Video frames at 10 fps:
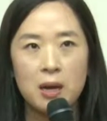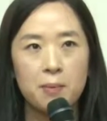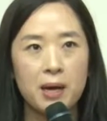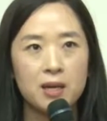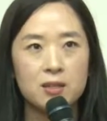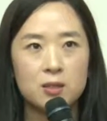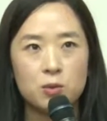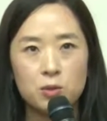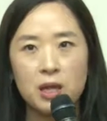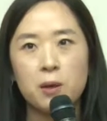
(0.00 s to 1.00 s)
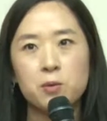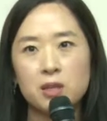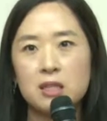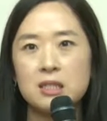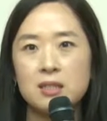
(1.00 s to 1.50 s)
마이크를 꼭 대고
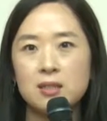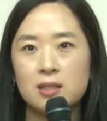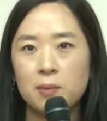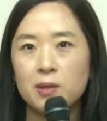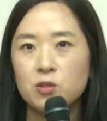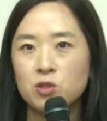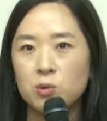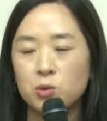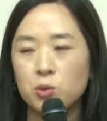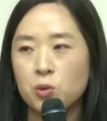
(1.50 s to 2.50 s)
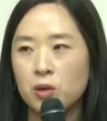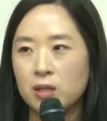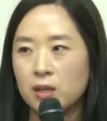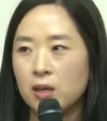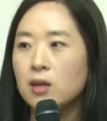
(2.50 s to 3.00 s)
이따 질의응답 해주시면 좋을 것
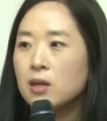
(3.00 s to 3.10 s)
같아요.